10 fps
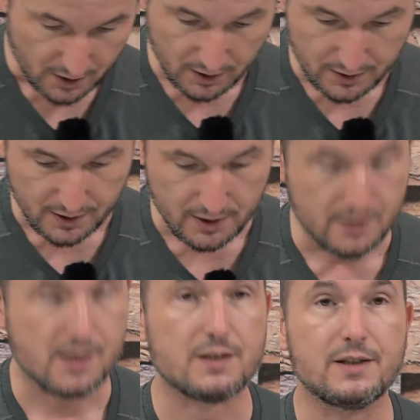Allah
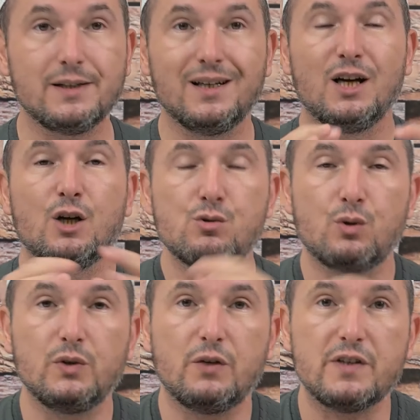Teala Hazretleri
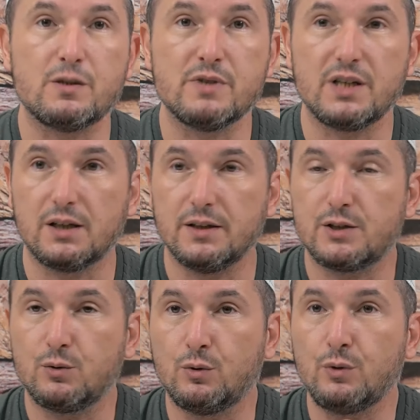son nefesimize
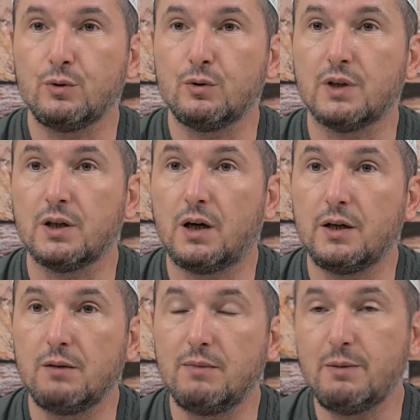kadar onun yolundan
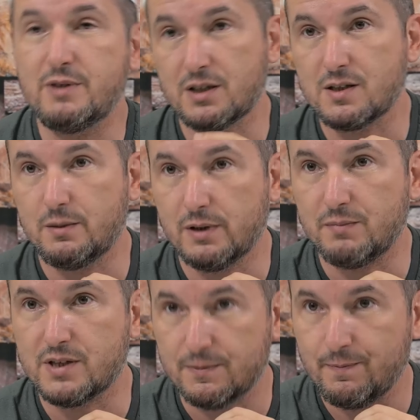ayrılmayı bize nasip
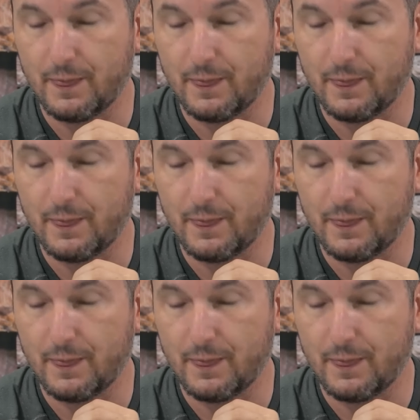etmesin.